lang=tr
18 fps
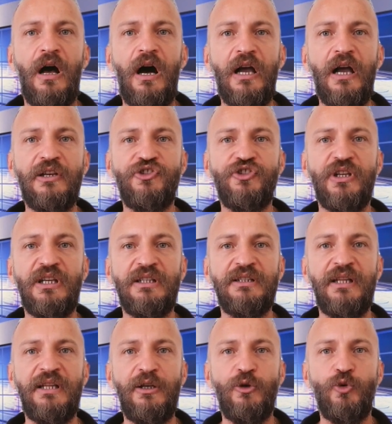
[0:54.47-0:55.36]
Aynı
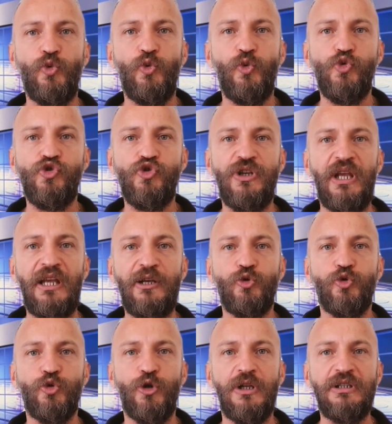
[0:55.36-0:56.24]
şekilde
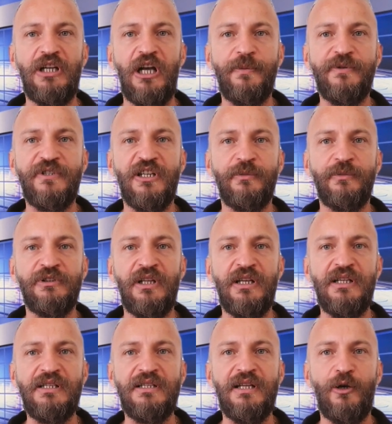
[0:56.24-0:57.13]
3G kuralı
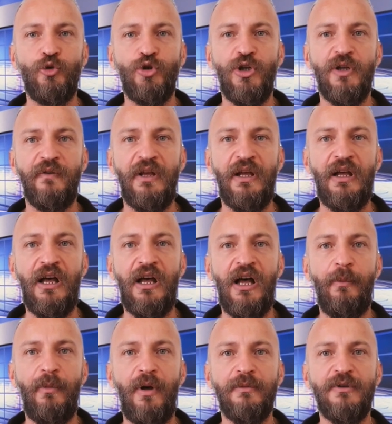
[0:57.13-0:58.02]
kapsamında sauna ve
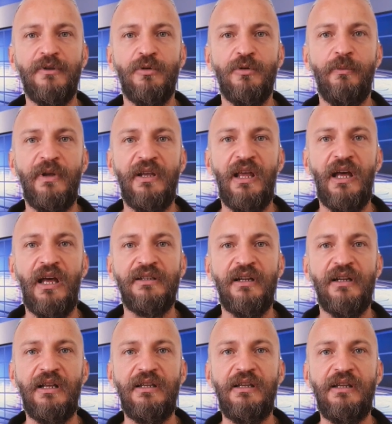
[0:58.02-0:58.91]
hamam gibi
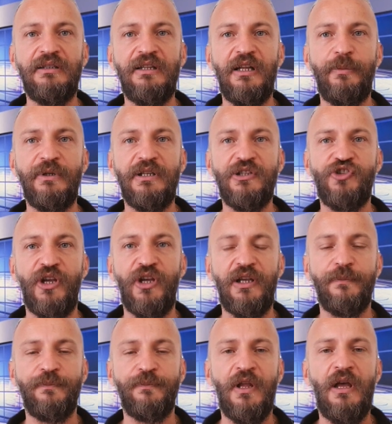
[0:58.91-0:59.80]
mekanlara
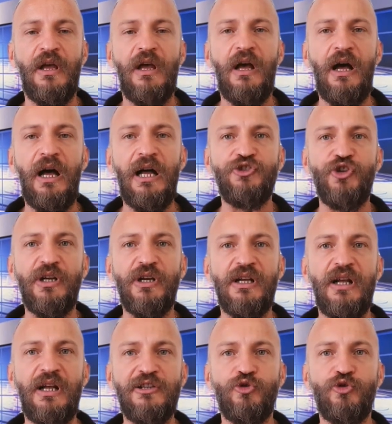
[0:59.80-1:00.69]
girilebilecek.
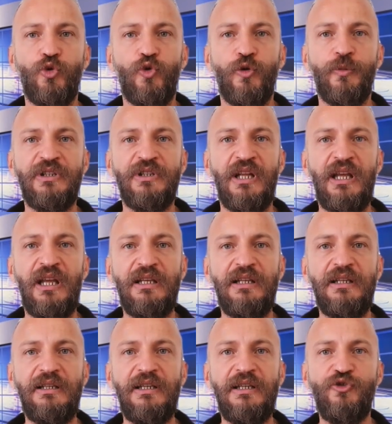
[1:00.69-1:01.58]
Ancak gastronomide
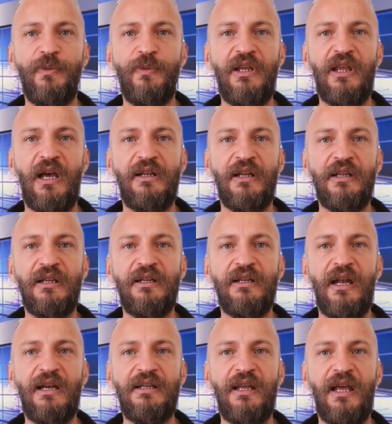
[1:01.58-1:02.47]
iç mekana
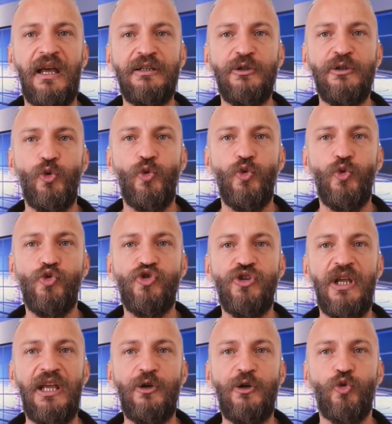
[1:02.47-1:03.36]
girerken
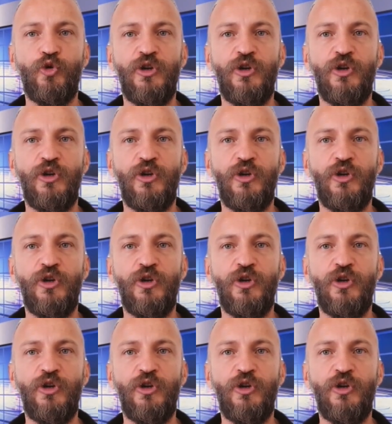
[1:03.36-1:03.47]
3G